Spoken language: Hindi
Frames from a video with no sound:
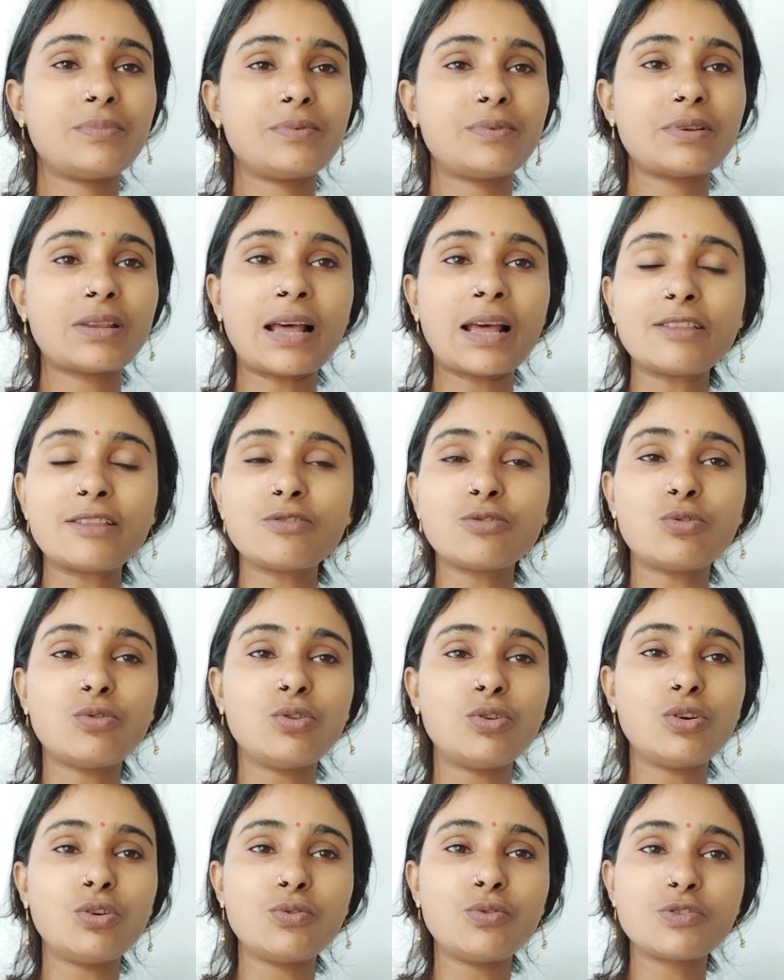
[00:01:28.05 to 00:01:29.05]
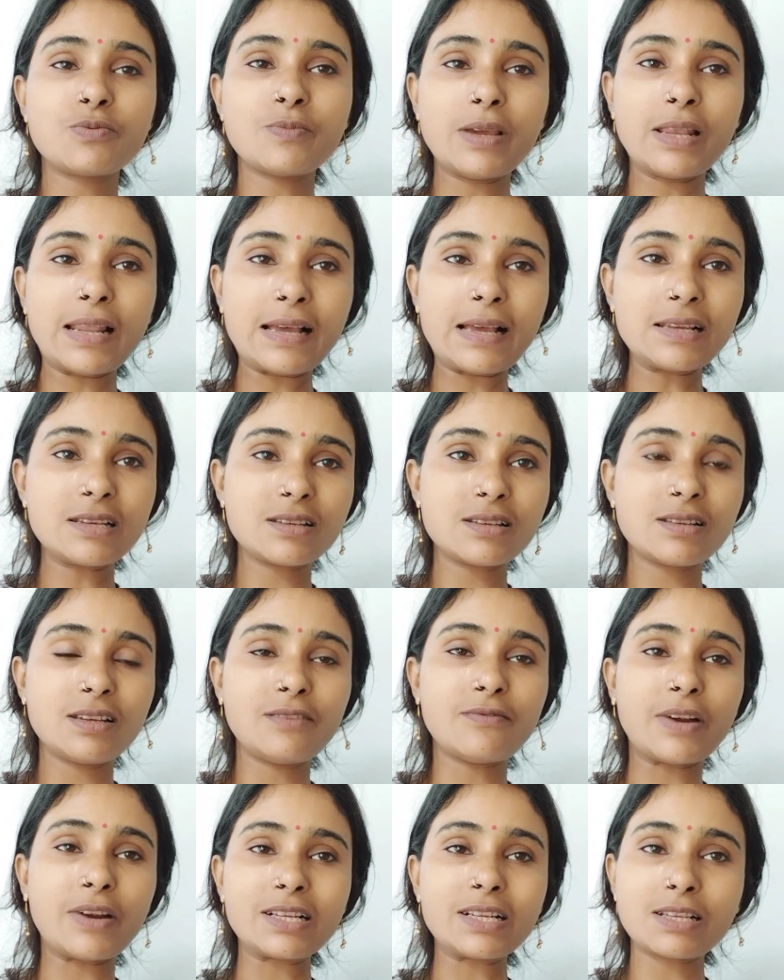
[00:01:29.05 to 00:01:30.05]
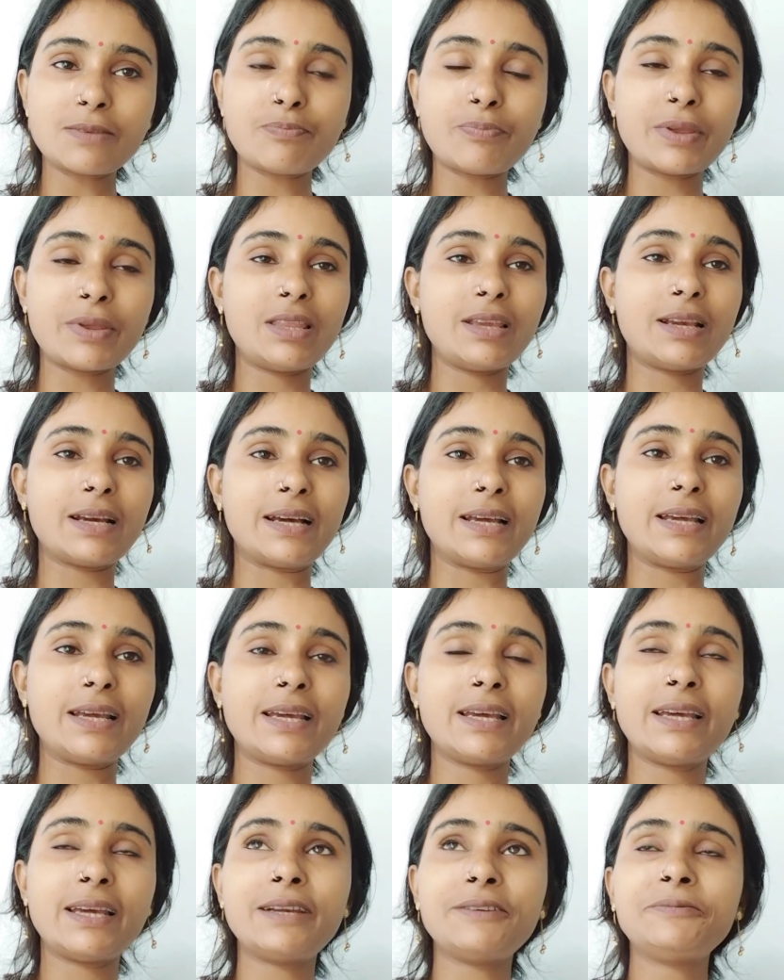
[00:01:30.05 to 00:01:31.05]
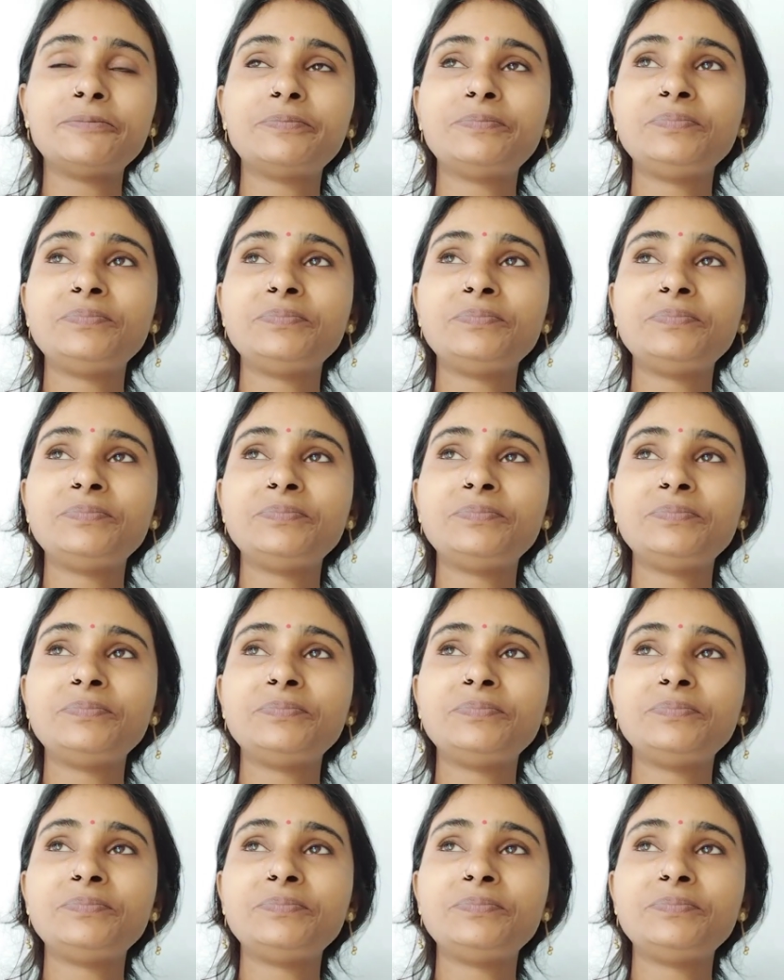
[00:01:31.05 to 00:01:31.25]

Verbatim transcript: रात को उसमें लास्ट सीन व्हाट्सअप पे दिखाया है